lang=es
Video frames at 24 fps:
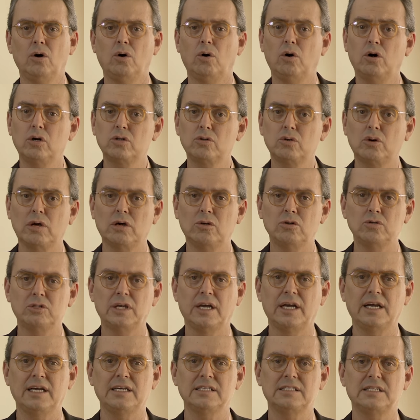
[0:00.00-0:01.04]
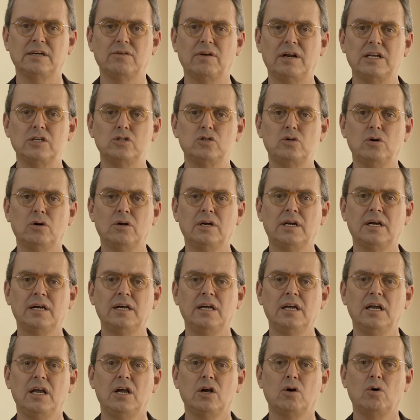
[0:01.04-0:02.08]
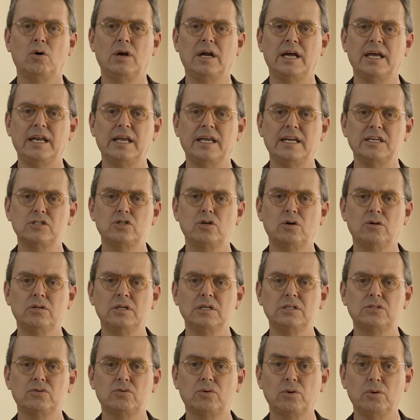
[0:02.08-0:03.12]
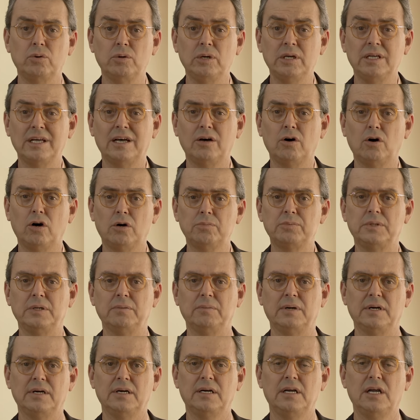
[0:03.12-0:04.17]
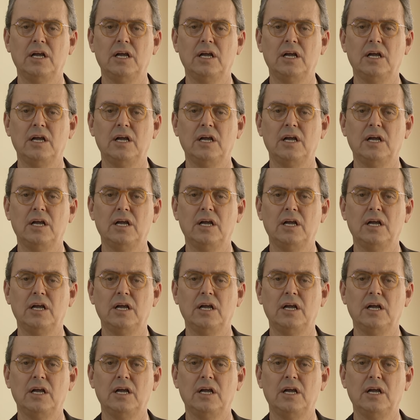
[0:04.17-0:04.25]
Otro de los ejes se relaciona con la generación distribuida óptima,